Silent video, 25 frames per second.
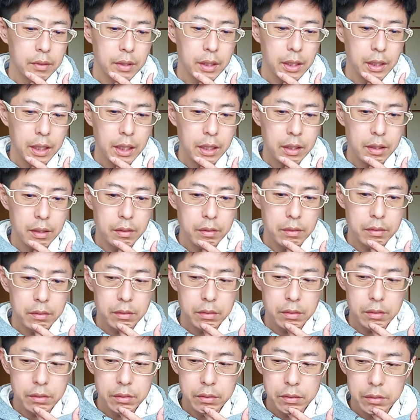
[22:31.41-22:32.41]
だから野球
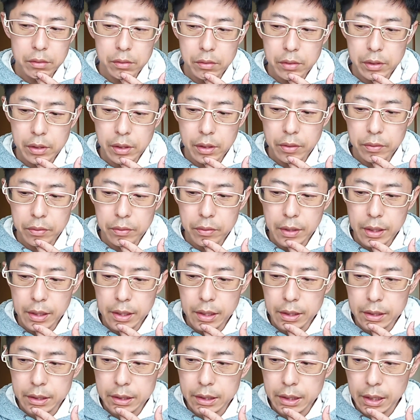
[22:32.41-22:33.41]
の基本
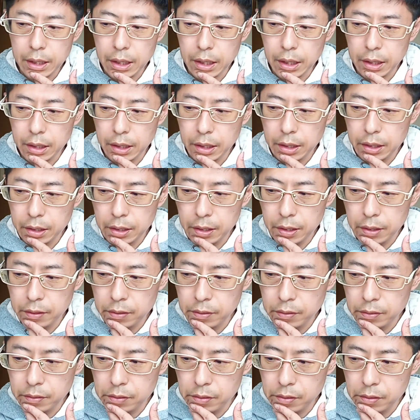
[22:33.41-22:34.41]
的な世界で
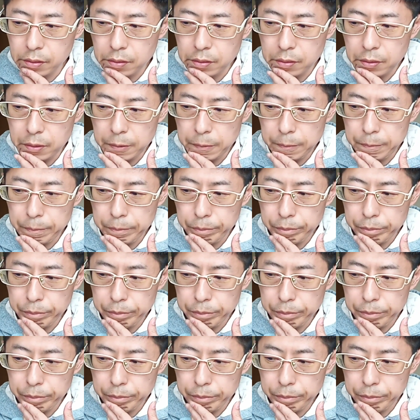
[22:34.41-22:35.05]
言うと